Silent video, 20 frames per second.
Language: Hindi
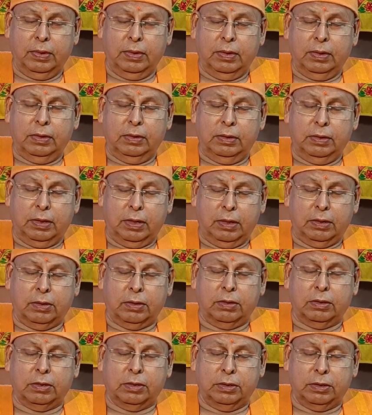
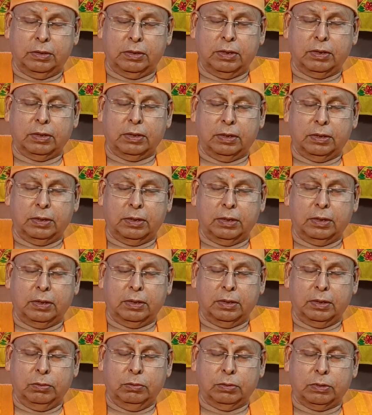निरंतर चिंतन करते
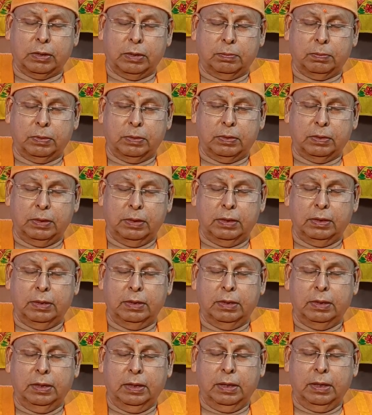करते उसके प्रति
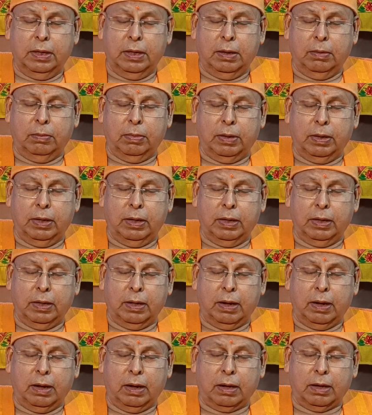हमारा एक
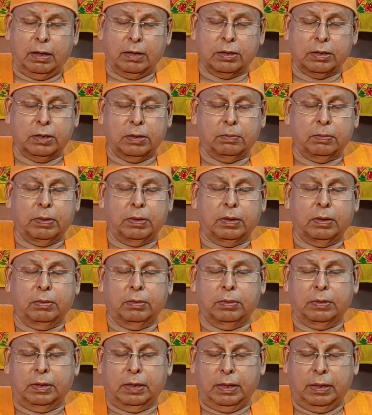आकर्षण पैदा
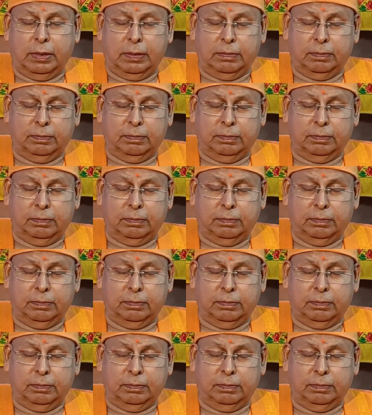होता है